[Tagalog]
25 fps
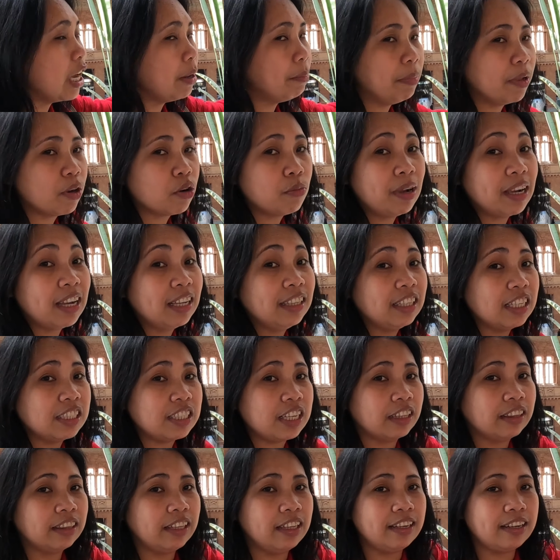siya pero maganda
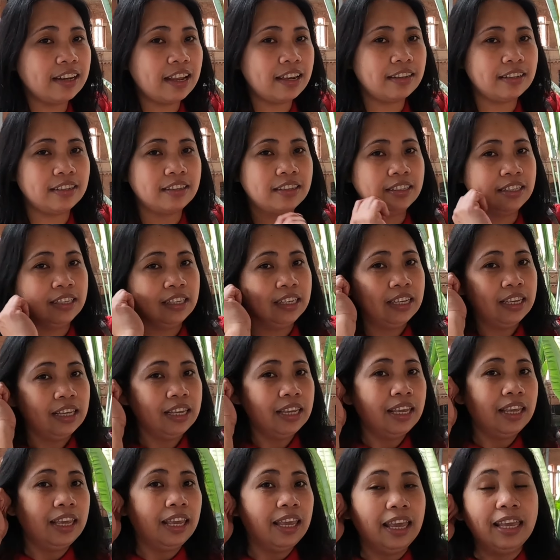siyang tingnan.
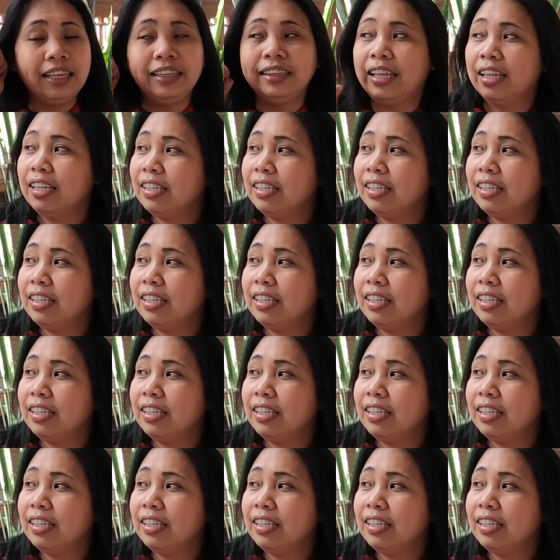And